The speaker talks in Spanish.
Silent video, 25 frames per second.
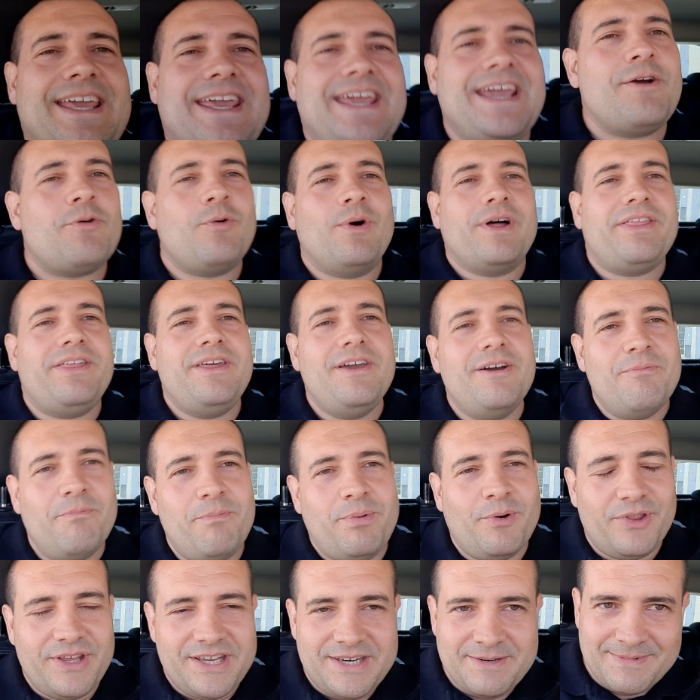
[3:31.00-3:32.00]
ecuación
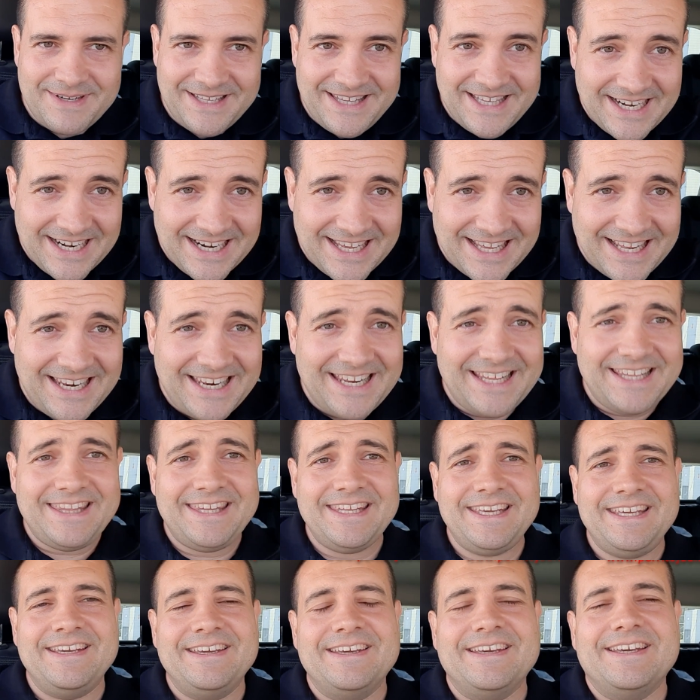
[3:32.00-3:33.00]
podéis meter al
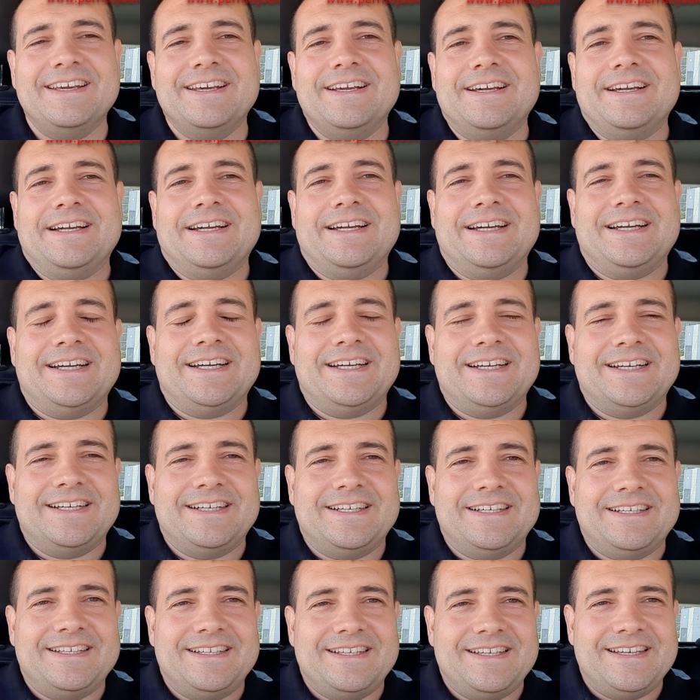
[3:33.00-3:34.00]
Atleti,
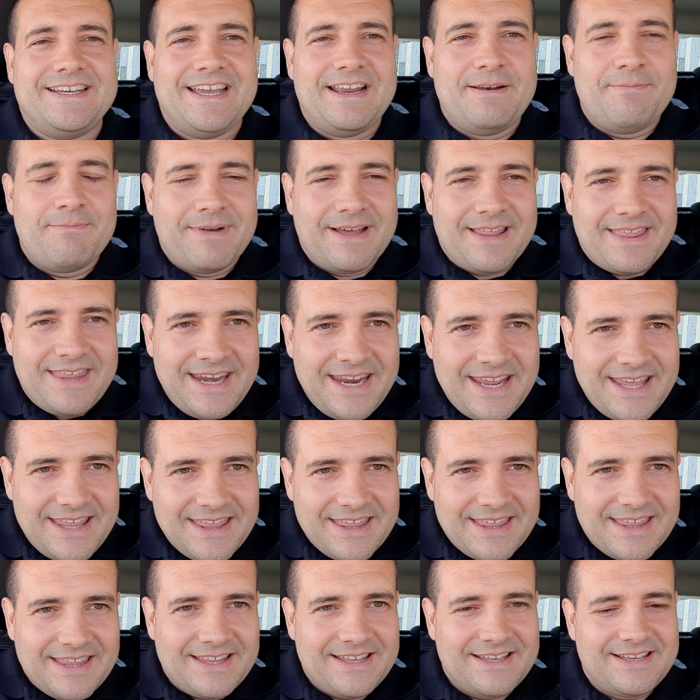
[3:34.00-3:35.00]
el Madrid,
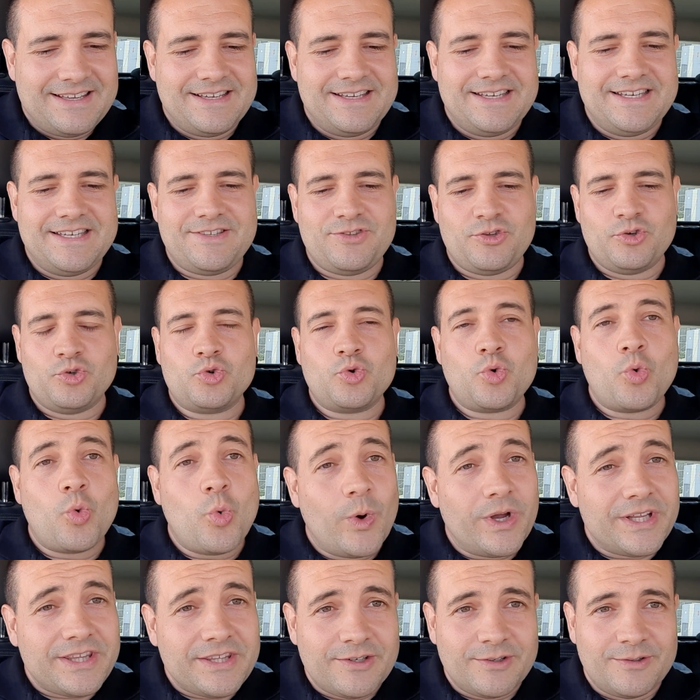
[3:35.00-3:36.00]
estos
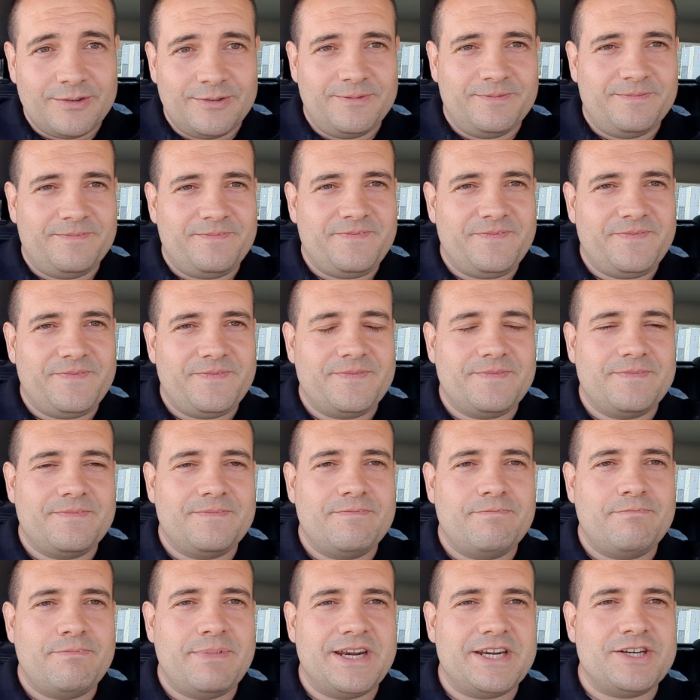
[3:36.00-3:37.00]
cuatro
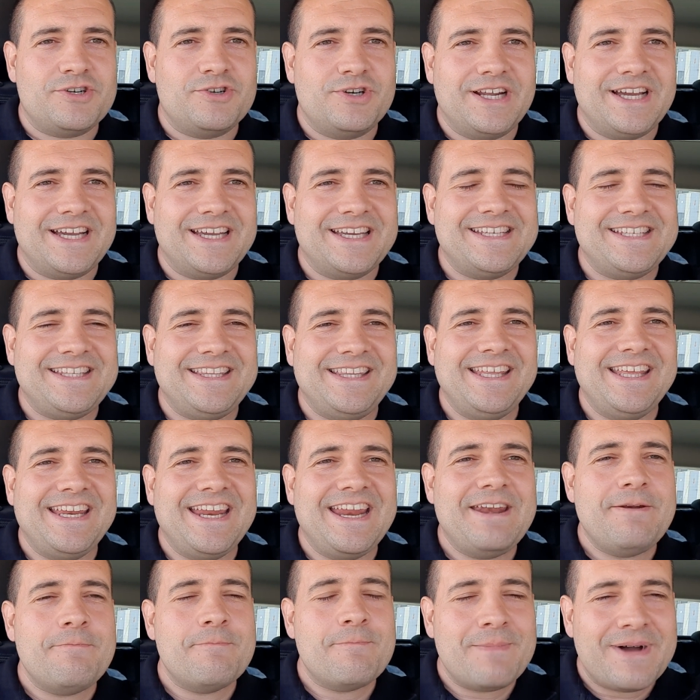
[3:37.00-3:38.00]
personajes
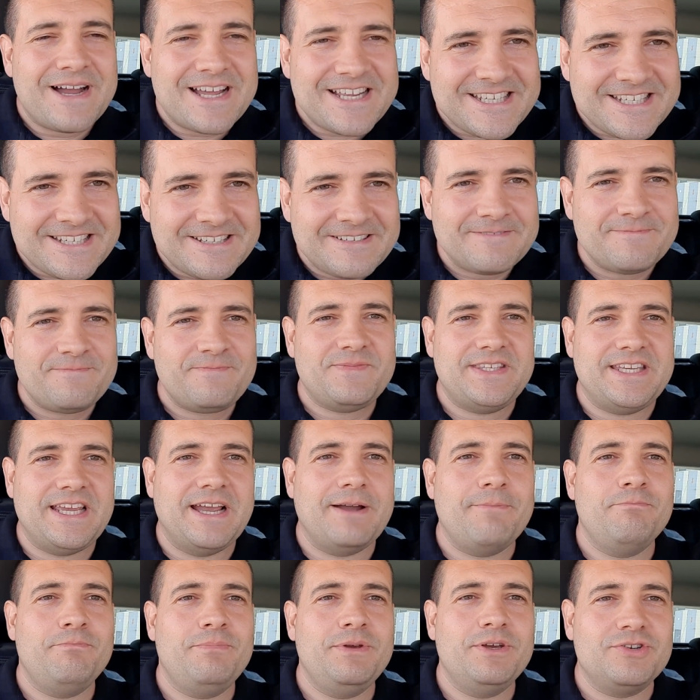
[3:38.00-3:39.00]
tienen más
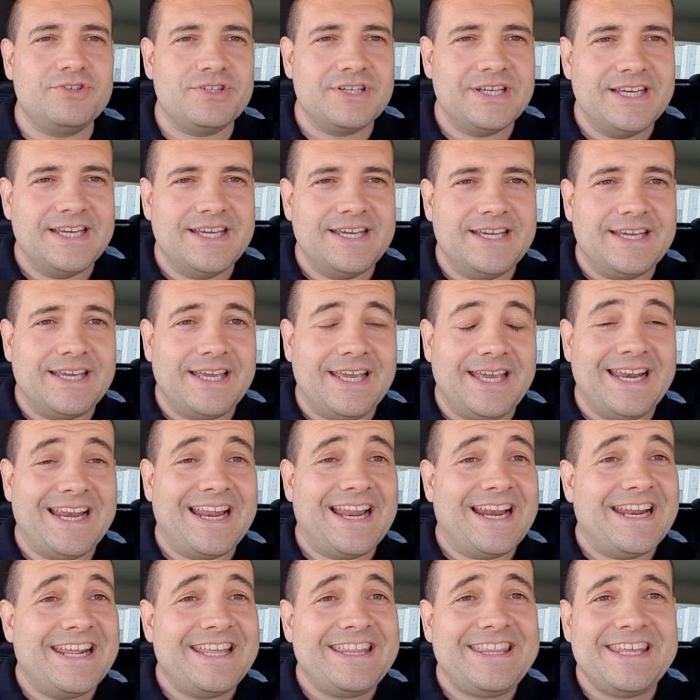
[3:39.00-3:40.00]
Champions que el
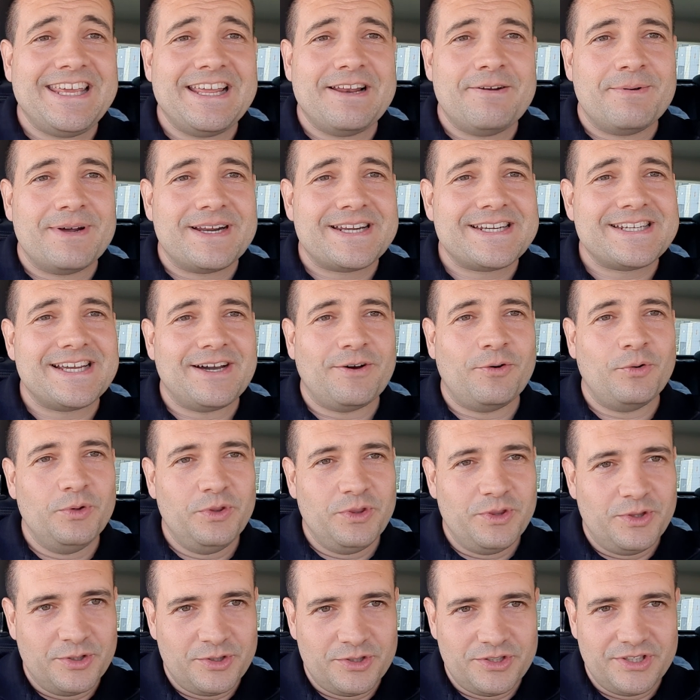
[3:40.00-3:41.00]
Atleti y el Barça
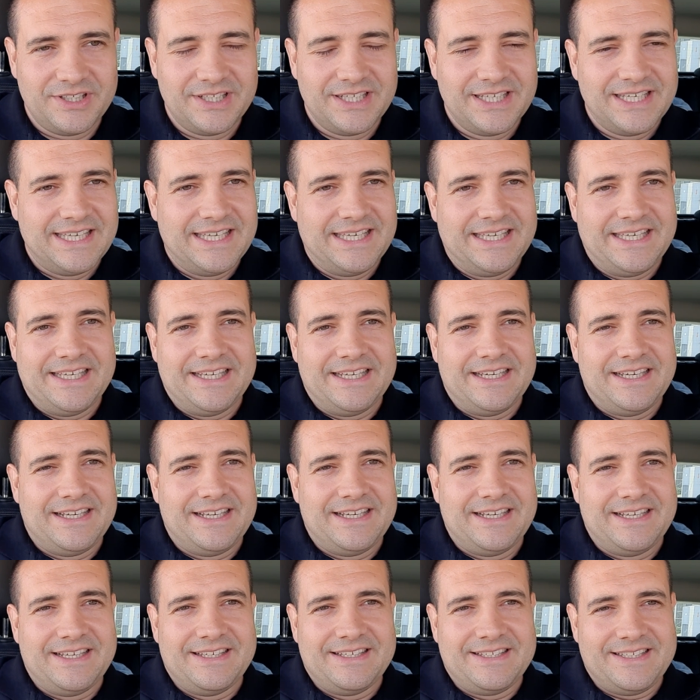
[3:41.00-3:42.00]
juntos.
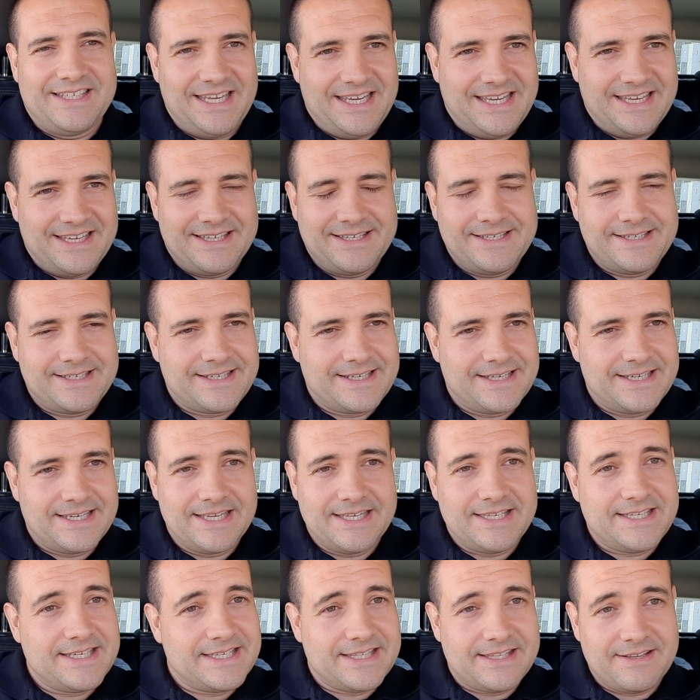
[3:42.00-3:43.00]
Sí, es que es
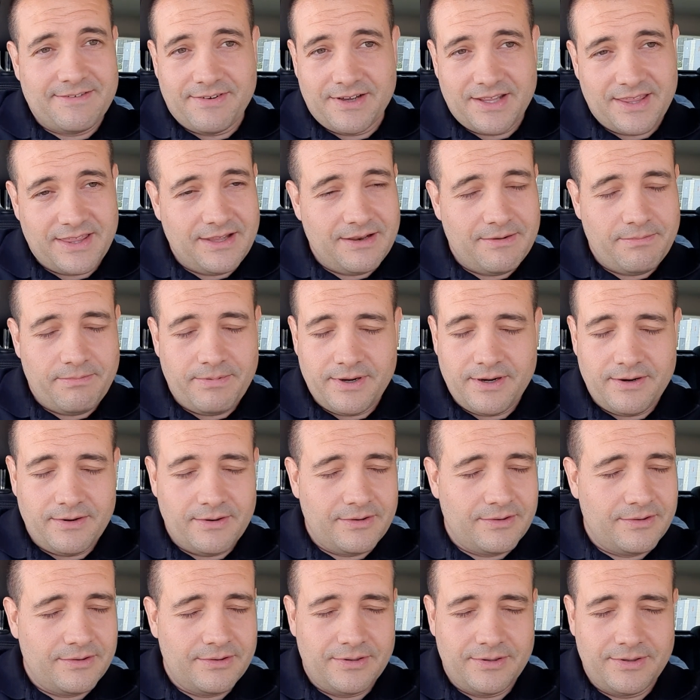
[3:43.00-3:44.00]
el chiste fácil,
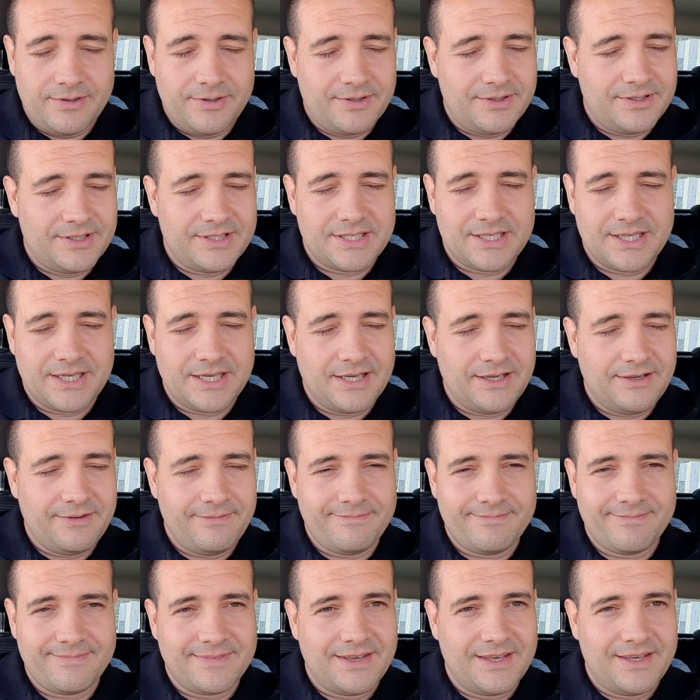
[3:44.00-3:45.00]
pero es que
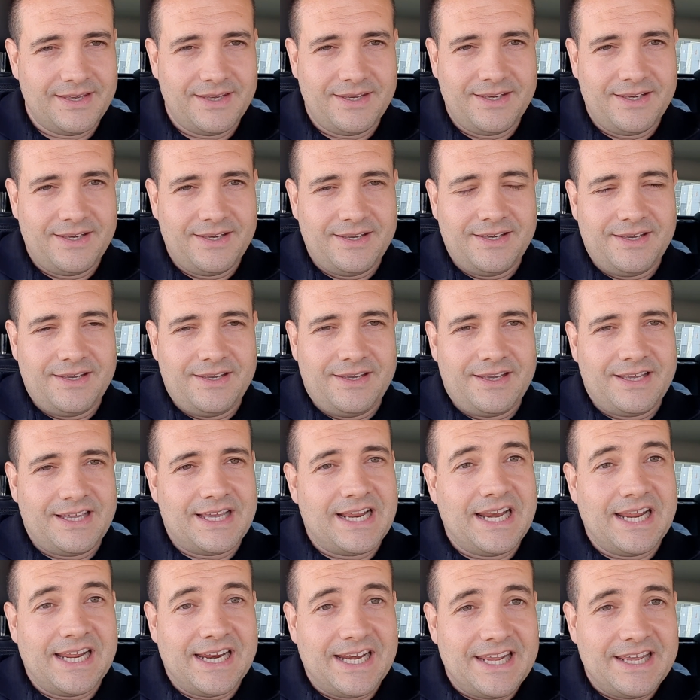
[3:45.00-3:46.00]
qué
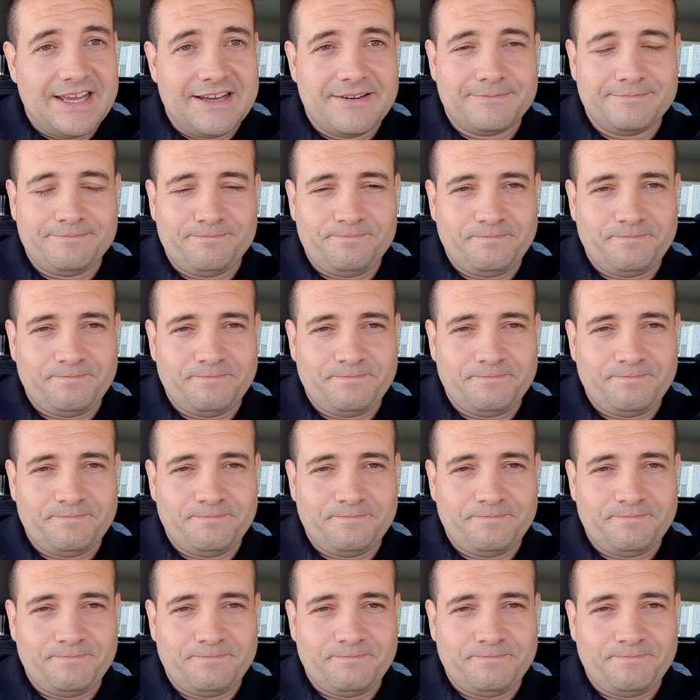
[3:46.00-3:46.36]
alegría.